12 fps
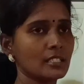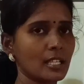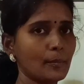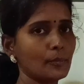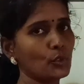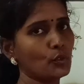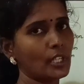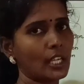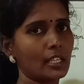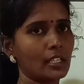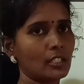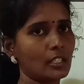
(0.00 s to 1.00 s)
சம்
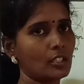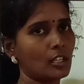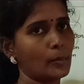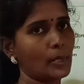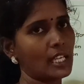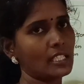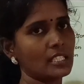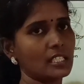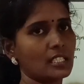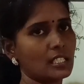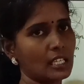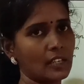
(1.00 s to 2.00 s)
யூகேரியாட்டிக் ஆர்
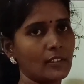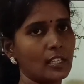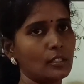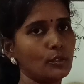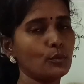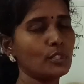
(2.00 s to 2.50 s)
பேசிக் லெவல்